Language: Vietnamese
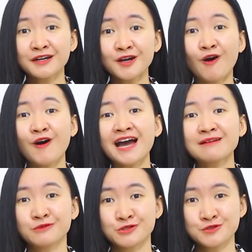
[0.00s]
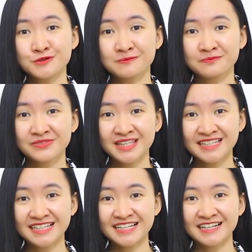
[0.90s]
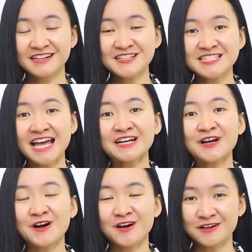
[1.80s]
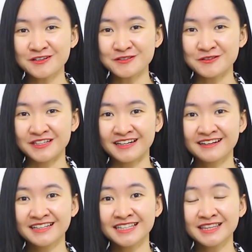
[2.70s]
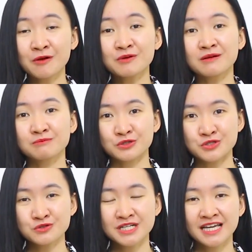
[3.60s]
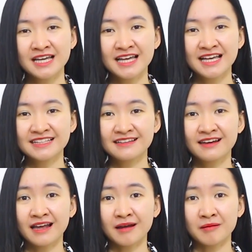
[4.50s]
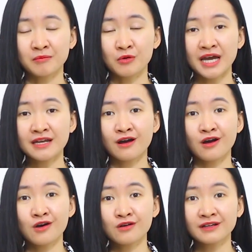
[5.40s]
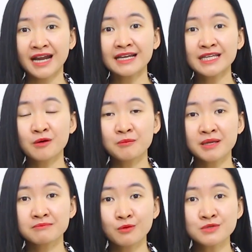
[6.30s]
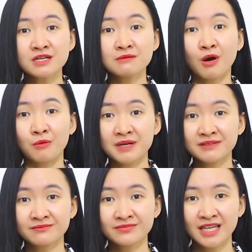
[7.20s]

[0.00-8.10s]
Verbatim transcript: hơi khó khăn một chút, à, hơi gian khó rồi hơi tiêu cực một chút. Như là một ai đó đang yêu mình bỗng rời bỏ mình,